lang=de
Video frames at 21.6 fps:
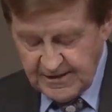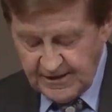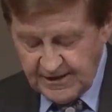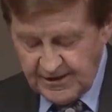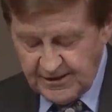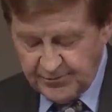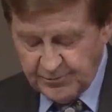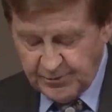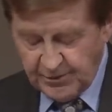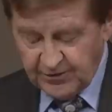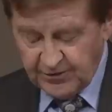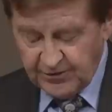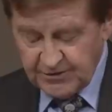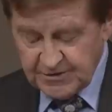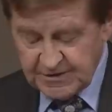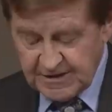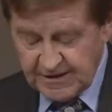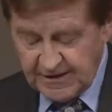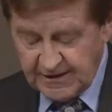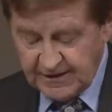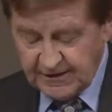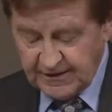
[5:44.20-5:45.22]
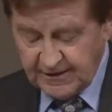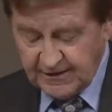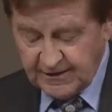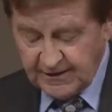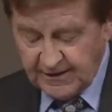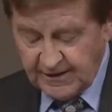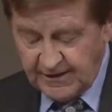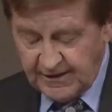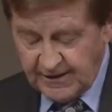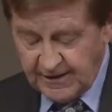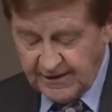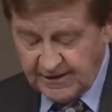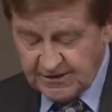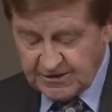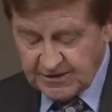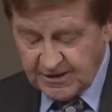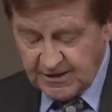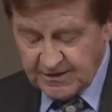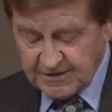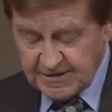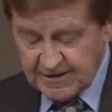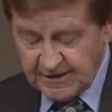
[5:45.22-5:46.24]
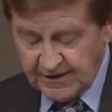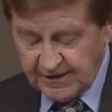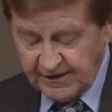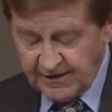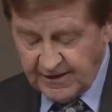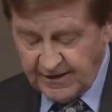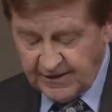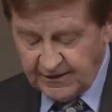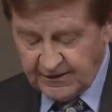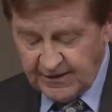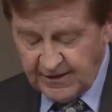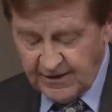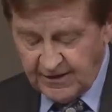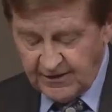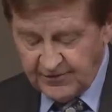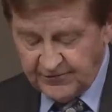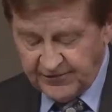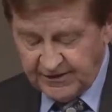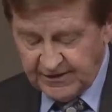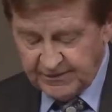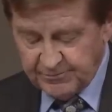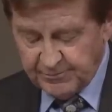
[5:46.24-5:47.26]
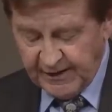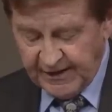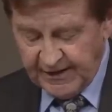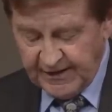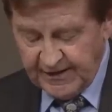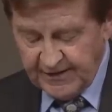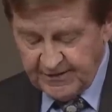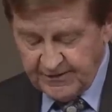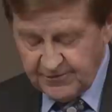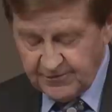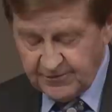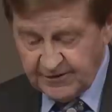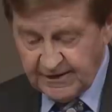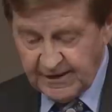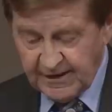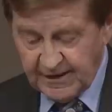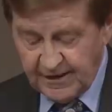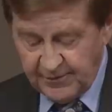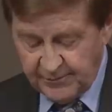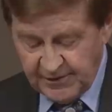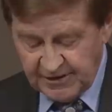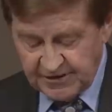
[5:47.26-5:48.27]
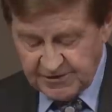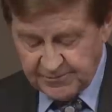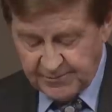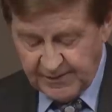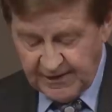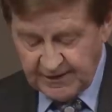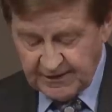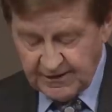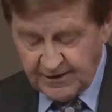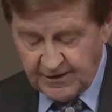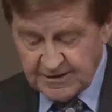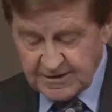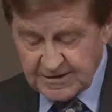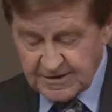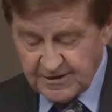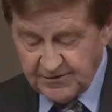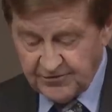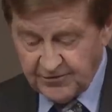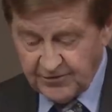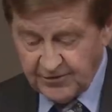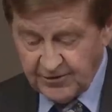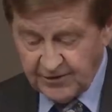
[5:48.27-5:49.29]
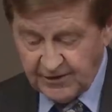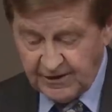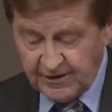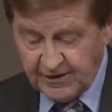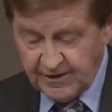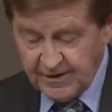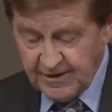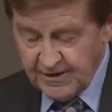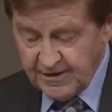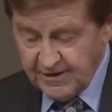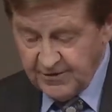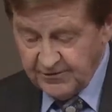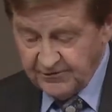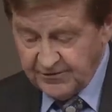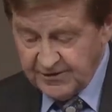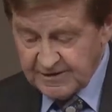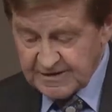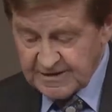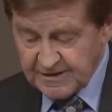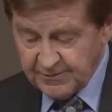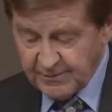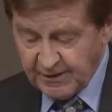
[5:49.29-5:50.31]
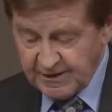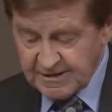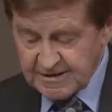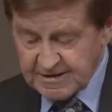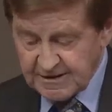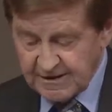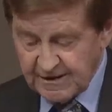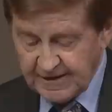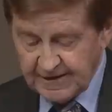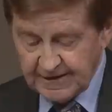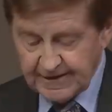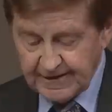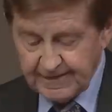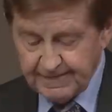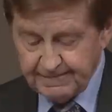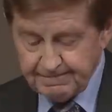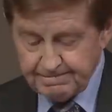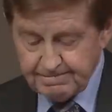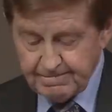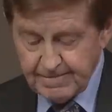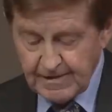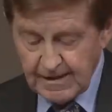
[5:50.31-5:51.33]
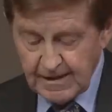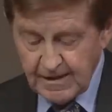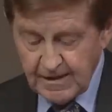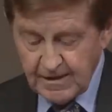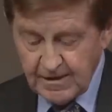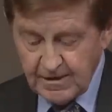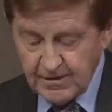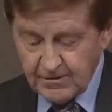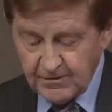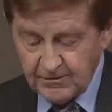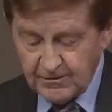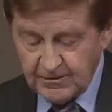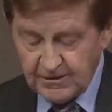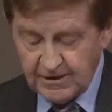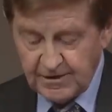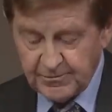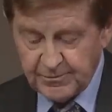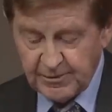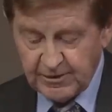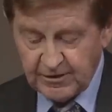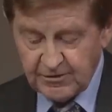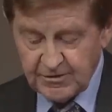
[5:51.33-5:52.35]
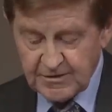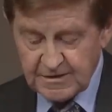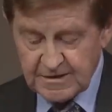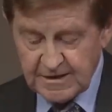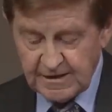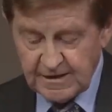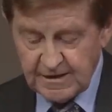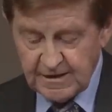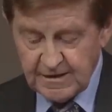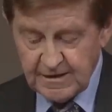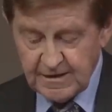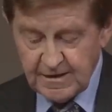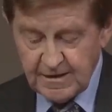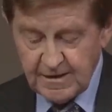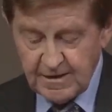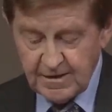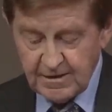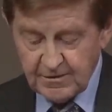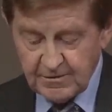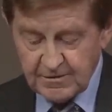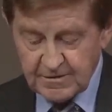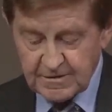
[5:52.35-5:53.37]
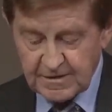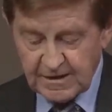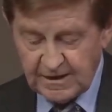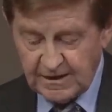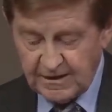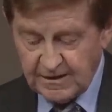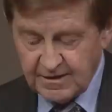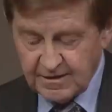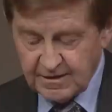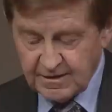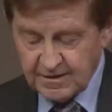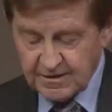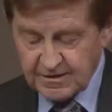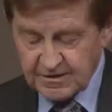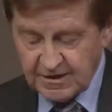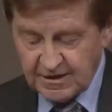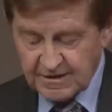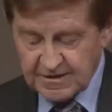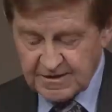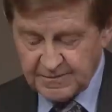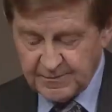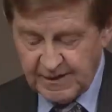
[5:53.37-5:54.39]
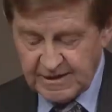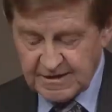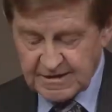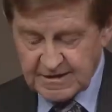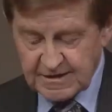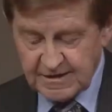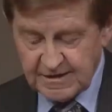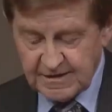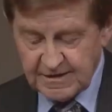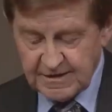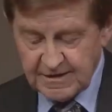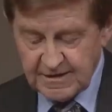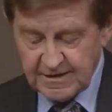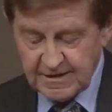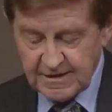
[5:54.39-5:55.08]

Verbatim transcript: Ich begrüße den Herrn Staatssekretär D. Alfred Bayer und Heribert Speth als die früheren Vizepräsidenten. Und ich begrüße unseren Schatzmeister,